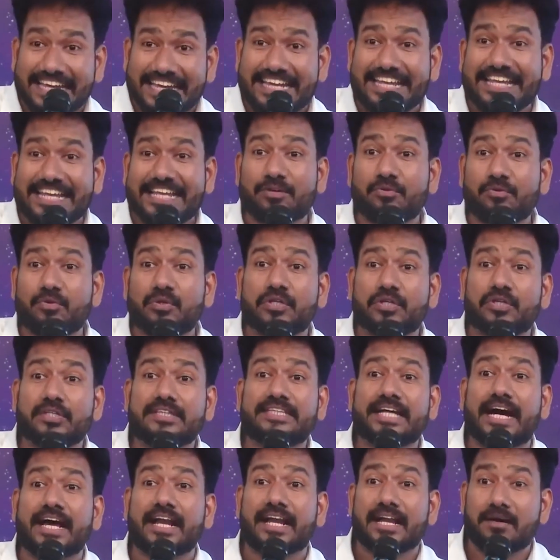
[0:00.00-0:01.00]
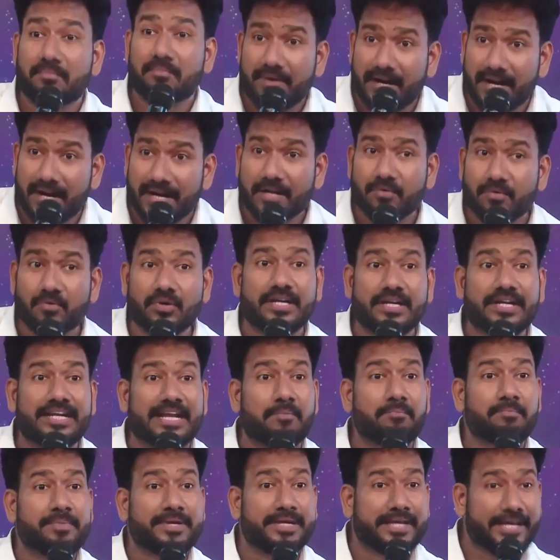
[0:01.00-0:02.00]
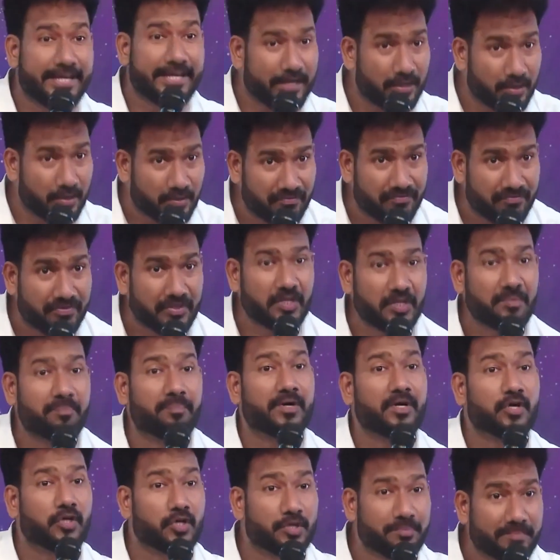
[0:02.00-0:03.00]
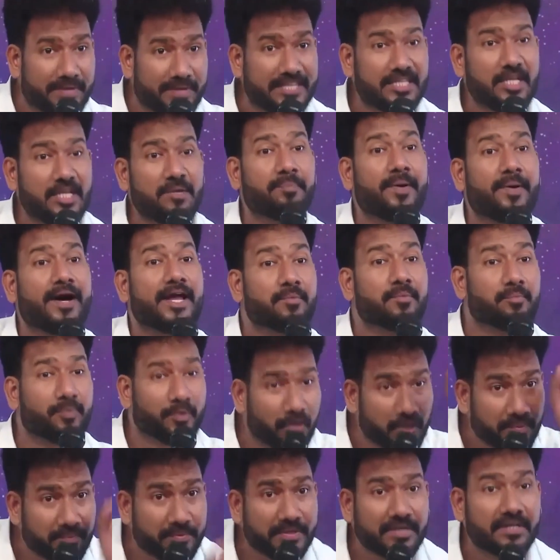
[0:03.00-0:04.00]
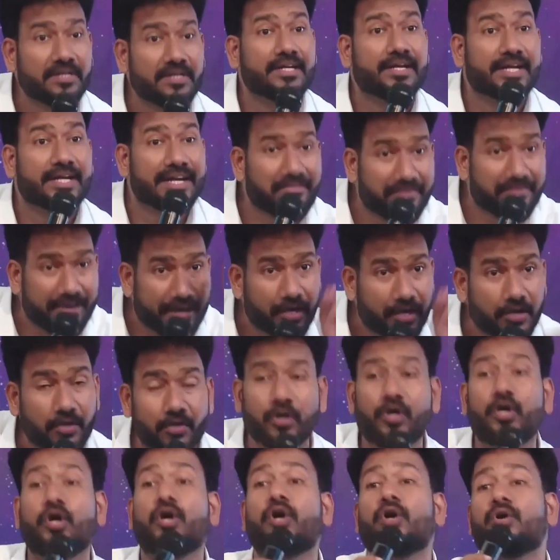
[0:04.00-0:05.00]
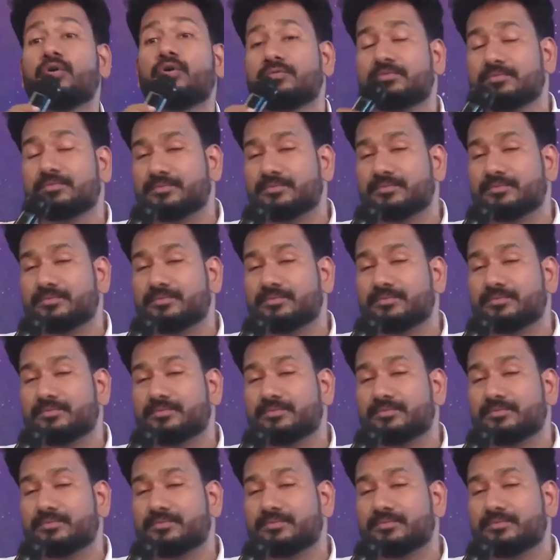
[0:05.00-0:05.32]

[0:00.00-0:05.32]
இன்னைக்கு உனக்கு தரமான ஒரு நம்பிக்கைகளும் விருப்பங்களும் எதிர்பார்ப்புகளும் இருக்க வேணும்